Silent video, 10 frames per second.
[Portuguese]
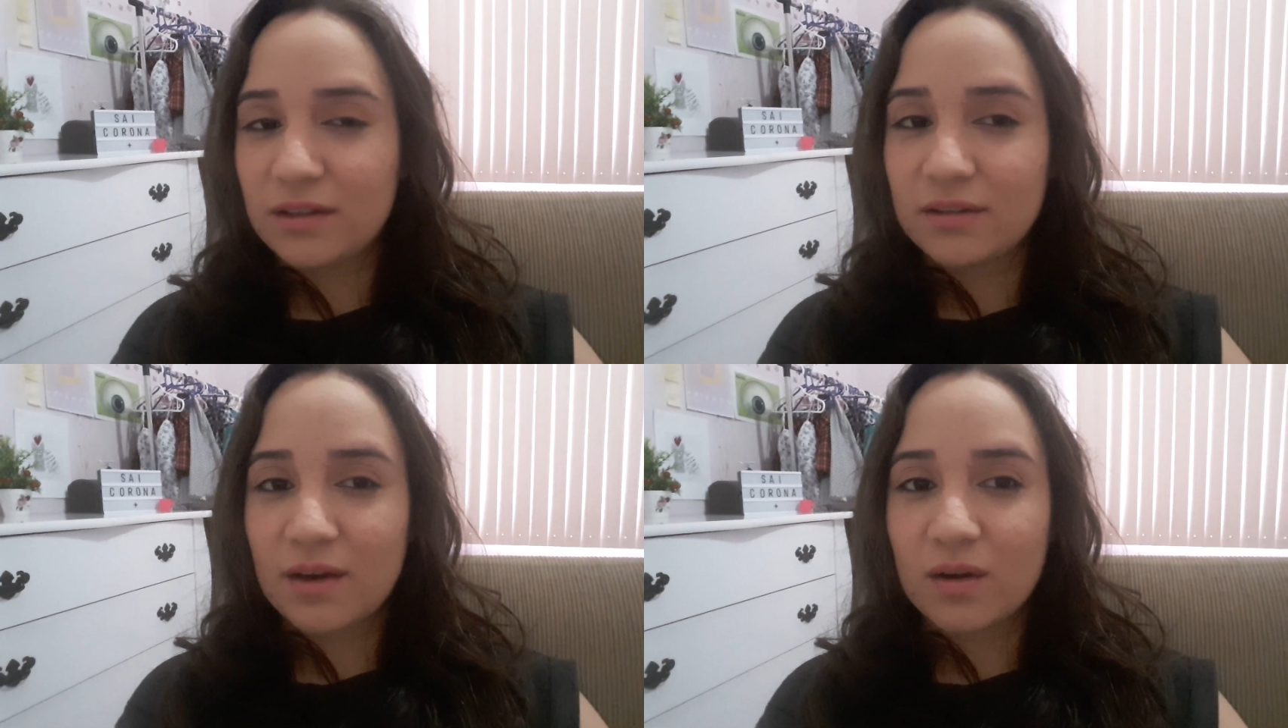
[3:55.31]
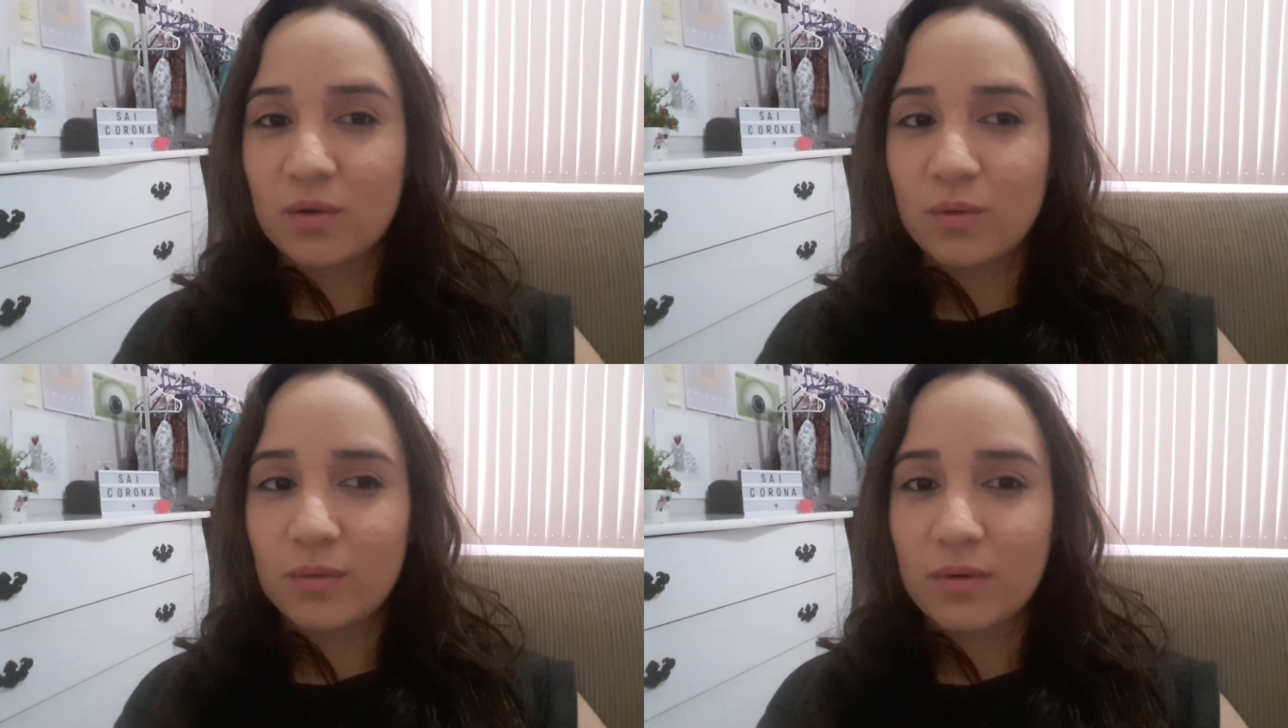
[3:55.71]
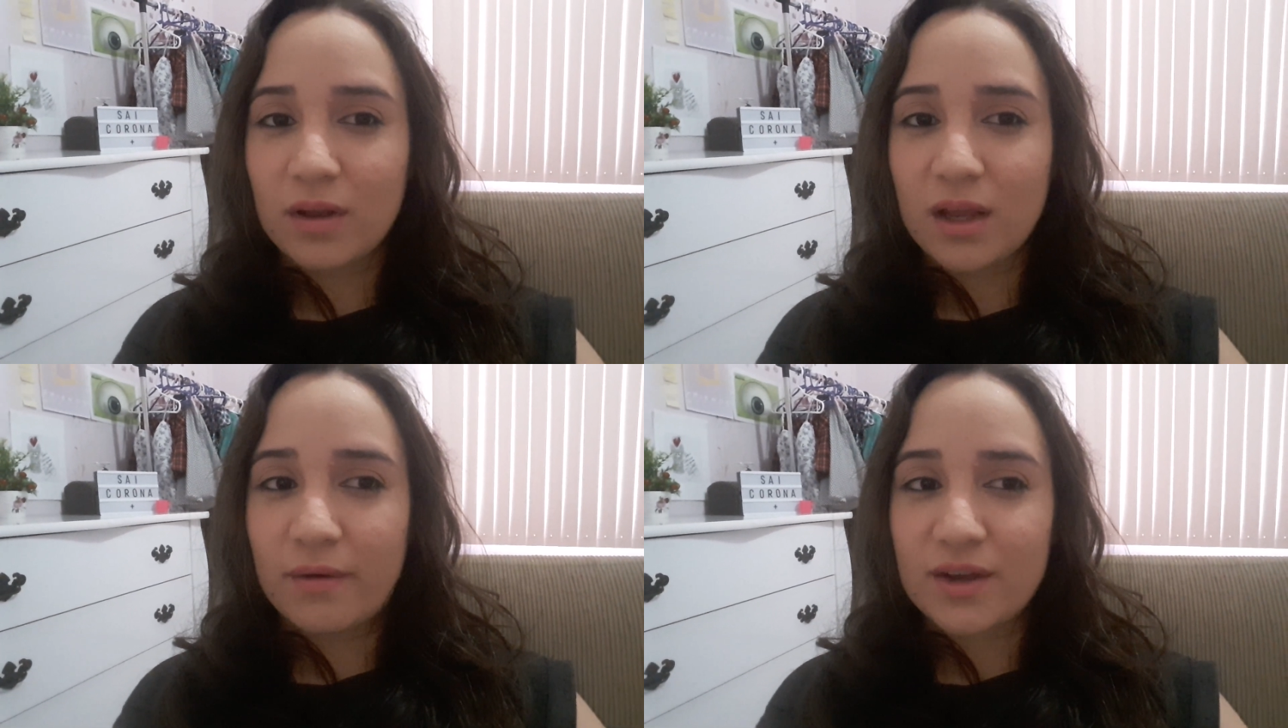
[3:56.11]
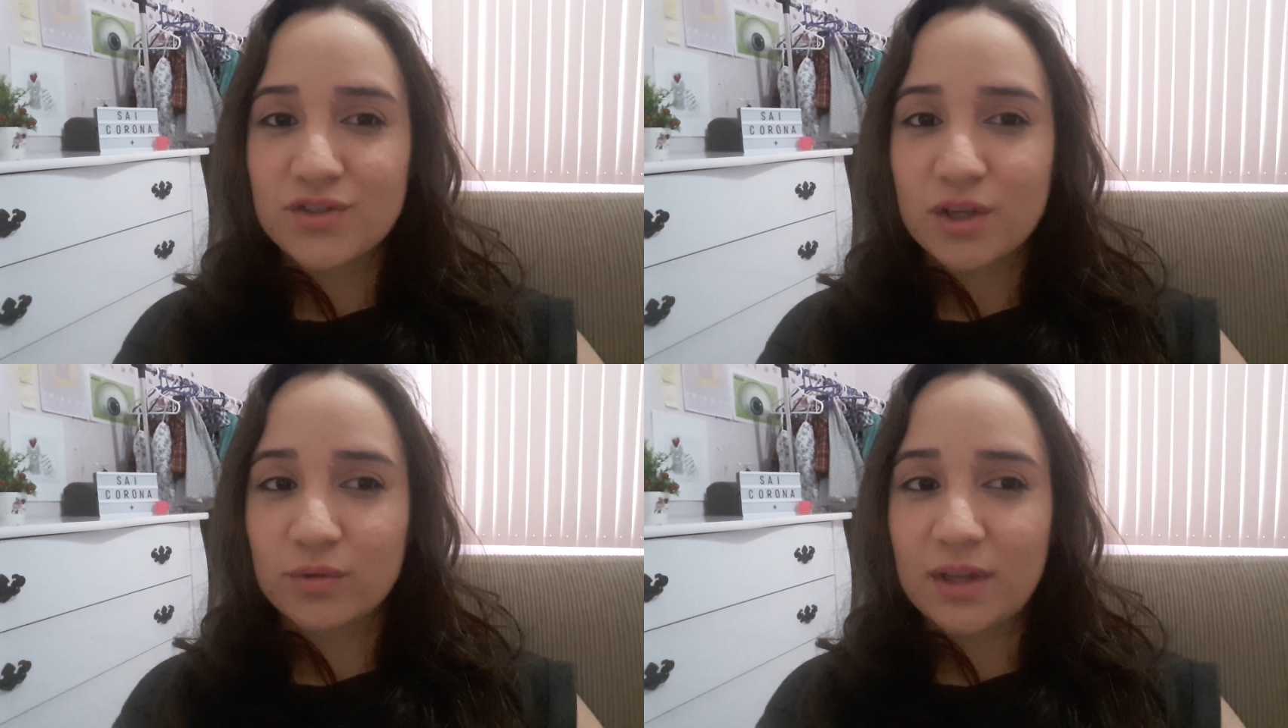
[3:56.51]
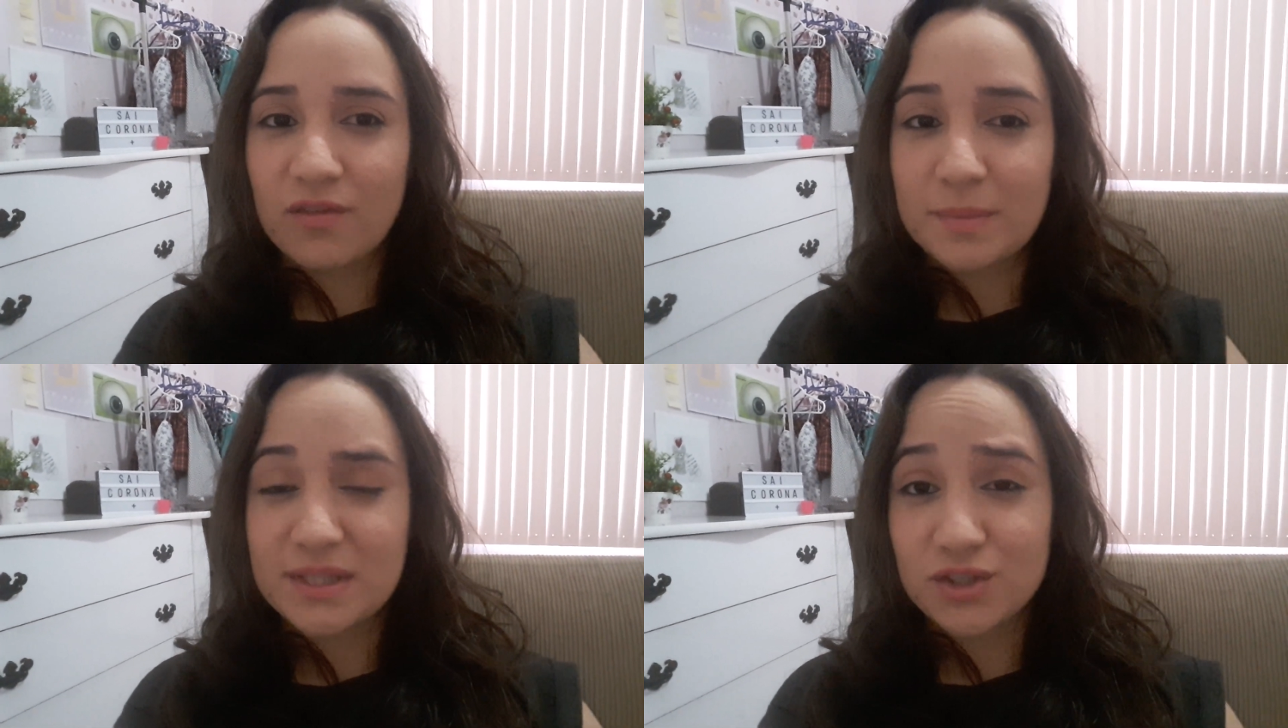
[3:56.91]
Então, eu acho que eu
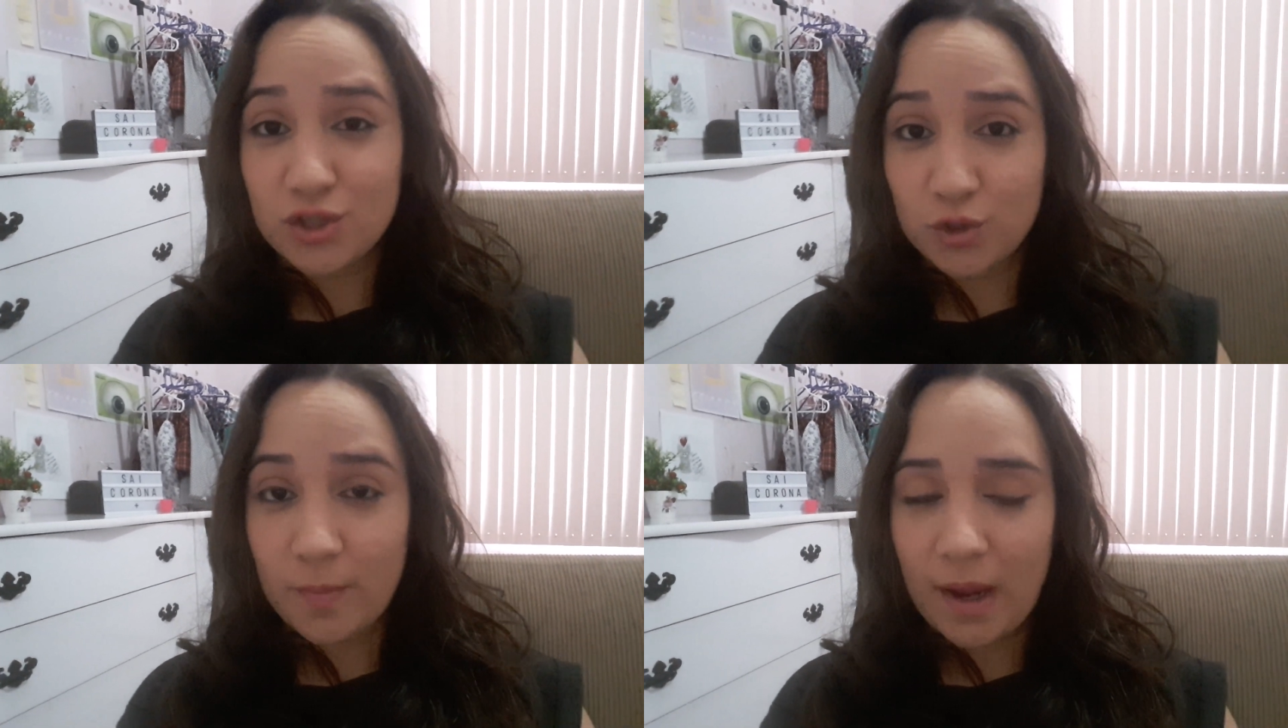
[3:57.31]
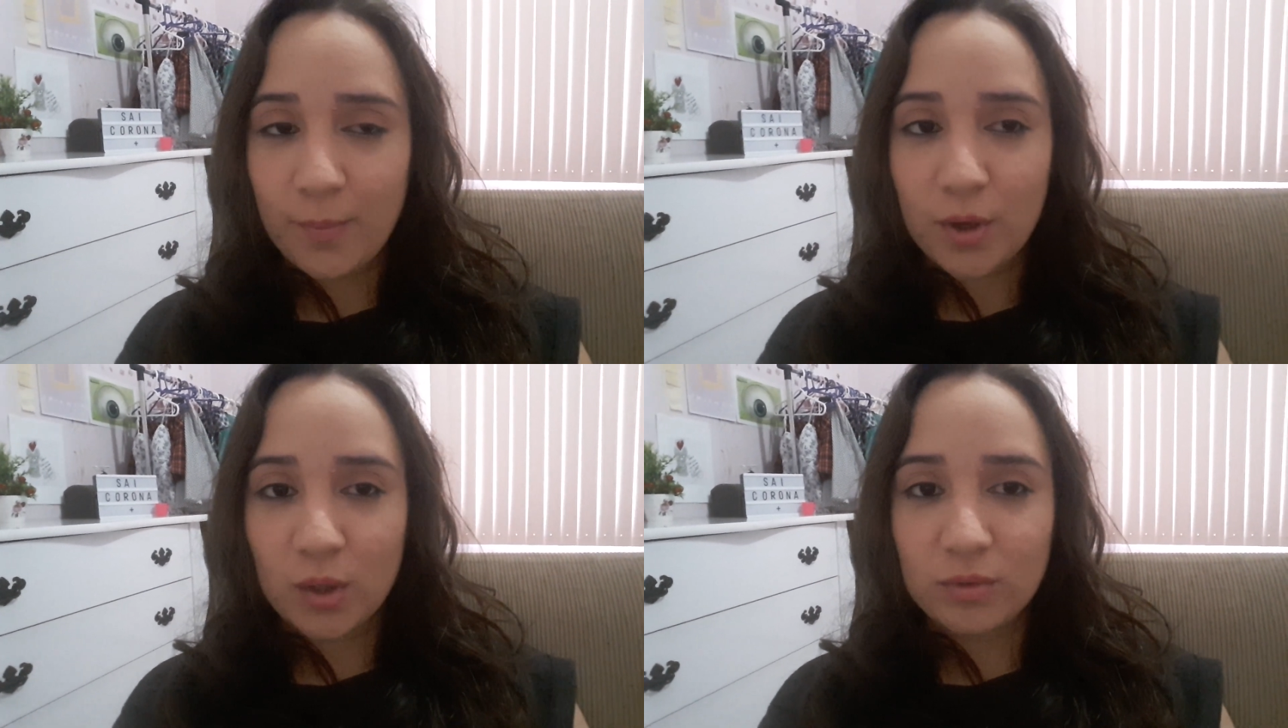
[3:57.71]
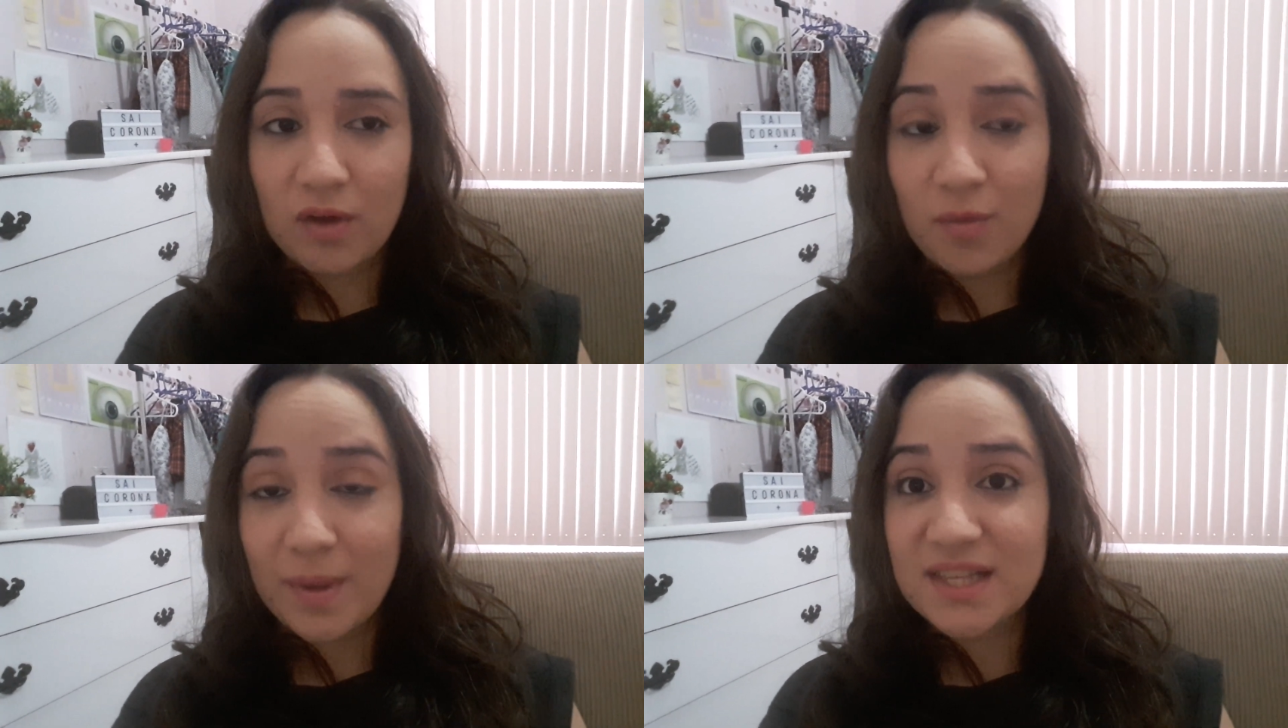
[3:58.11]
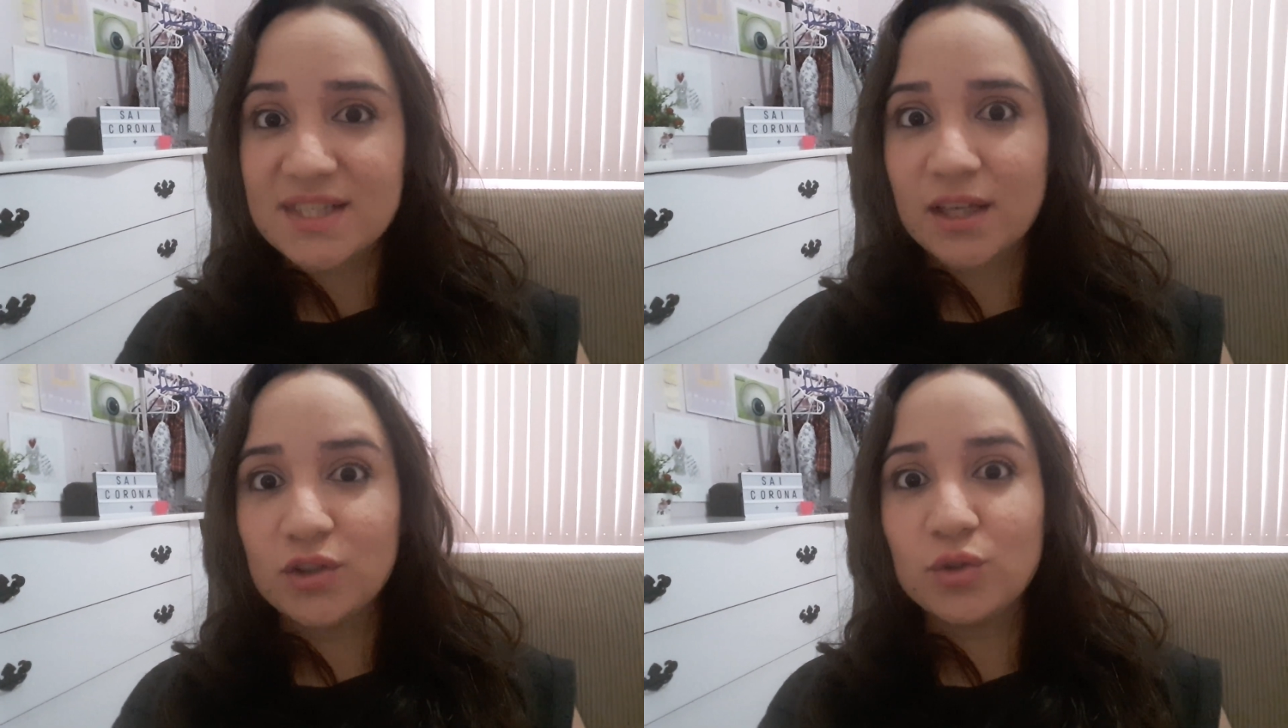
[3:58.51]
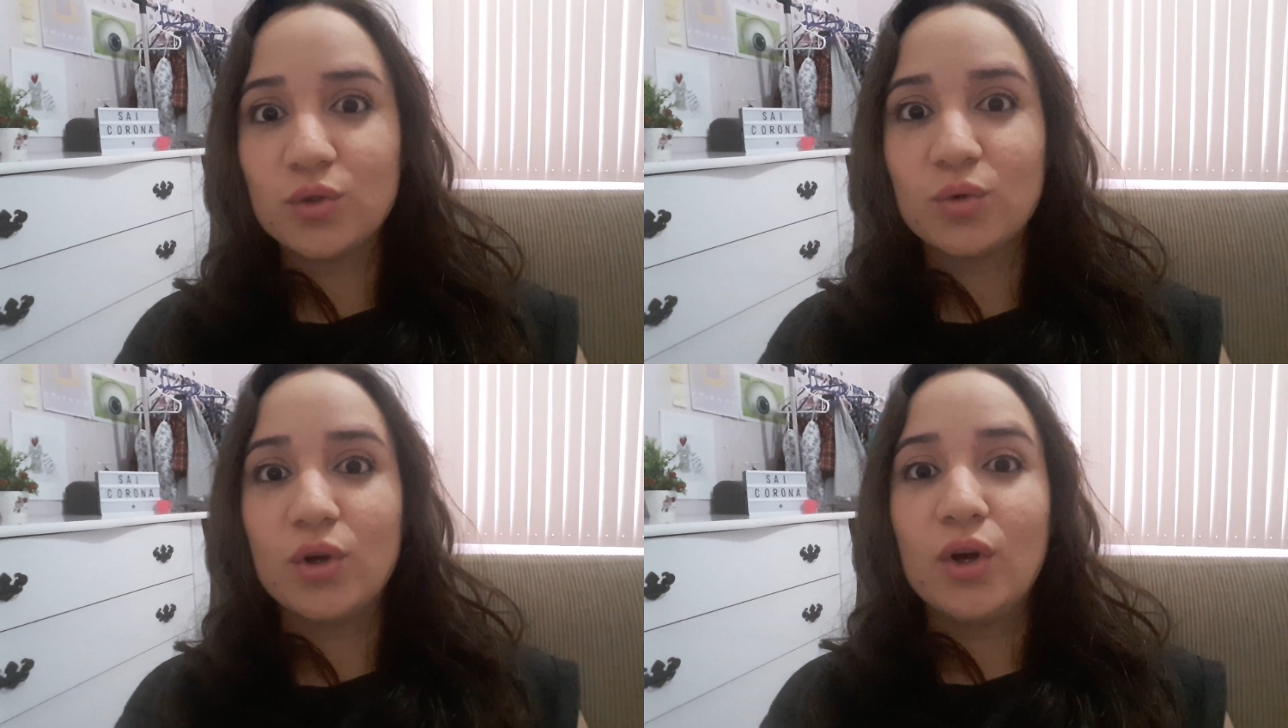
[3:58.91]
tava me sentindo bem porque eu não tava pensando
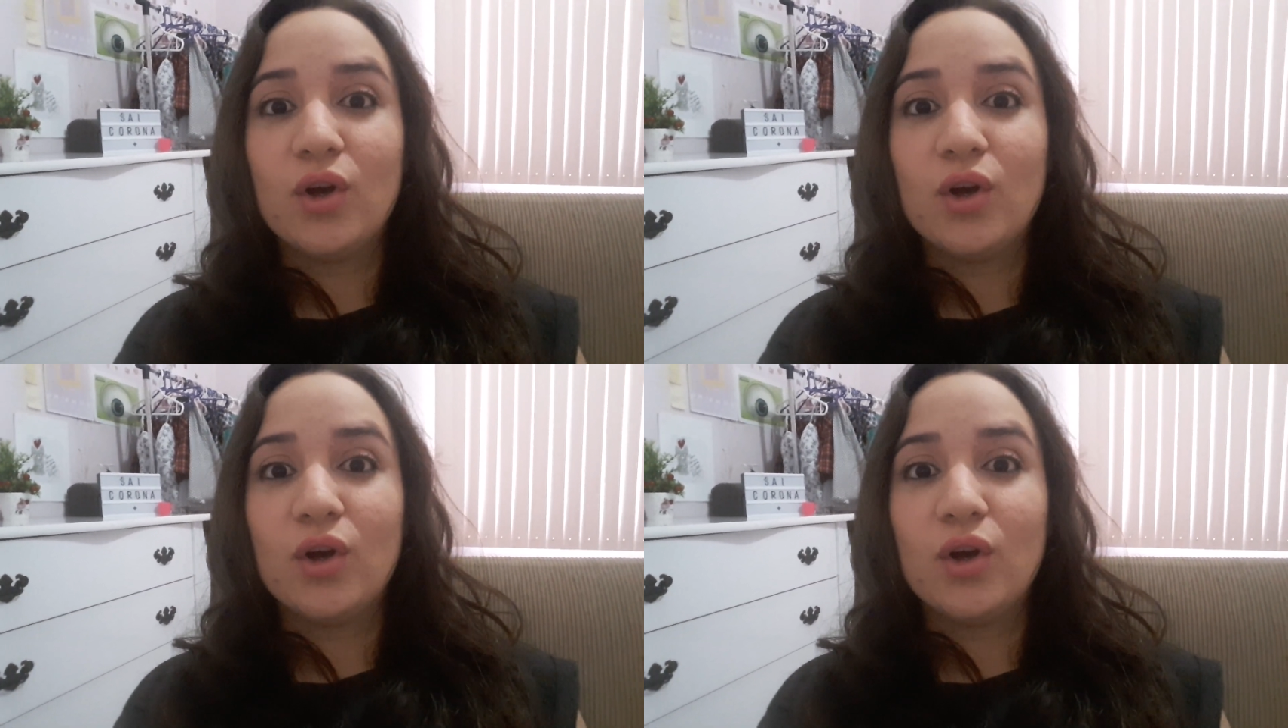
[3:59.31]
no